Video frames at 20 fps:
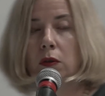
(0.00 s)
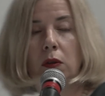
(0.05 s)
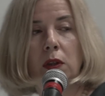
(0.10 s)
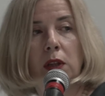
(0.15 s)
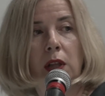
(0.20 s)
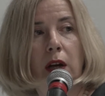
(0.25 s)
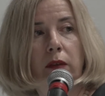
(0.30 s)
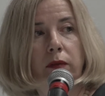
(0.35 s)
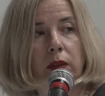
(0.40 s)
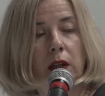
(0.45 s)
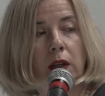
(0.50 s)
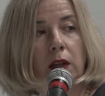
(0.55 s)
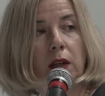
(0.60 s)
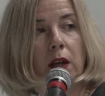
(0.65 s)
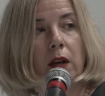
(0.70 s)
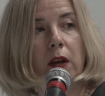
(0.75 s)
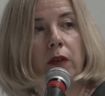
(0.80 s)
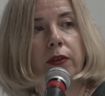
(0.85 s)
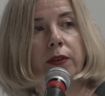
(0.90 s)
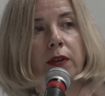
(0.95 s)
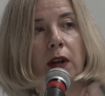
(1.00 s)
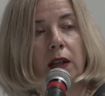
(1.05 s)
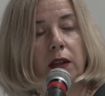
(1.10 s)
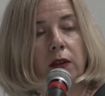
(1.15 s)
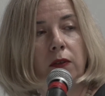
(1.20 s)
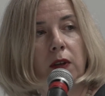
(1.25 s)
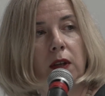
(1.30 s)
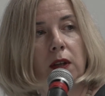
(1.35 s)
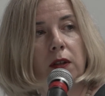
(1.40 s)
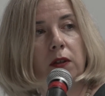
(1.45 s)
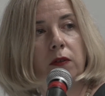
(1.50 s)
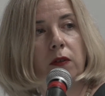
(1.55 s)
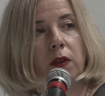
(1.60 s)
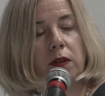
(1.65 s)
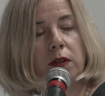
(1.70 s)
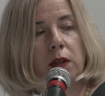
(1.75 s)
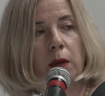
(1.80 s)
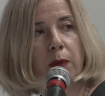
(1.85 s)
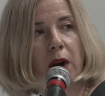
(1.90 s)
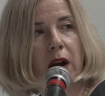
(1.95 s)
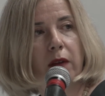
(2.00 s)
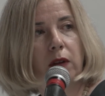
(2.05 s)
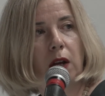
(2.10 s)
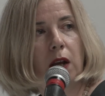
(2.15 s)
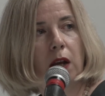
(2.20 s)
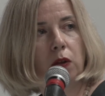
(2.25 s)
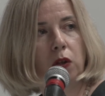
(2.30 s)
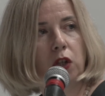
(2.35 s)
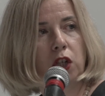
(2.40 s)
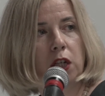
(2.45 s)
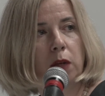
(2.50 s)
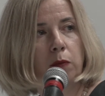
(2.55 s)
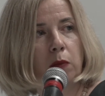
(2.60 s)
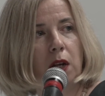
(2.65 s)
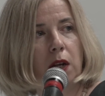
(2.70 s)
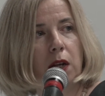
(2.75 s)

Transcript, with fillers: тут главное? В соответствии с направляющими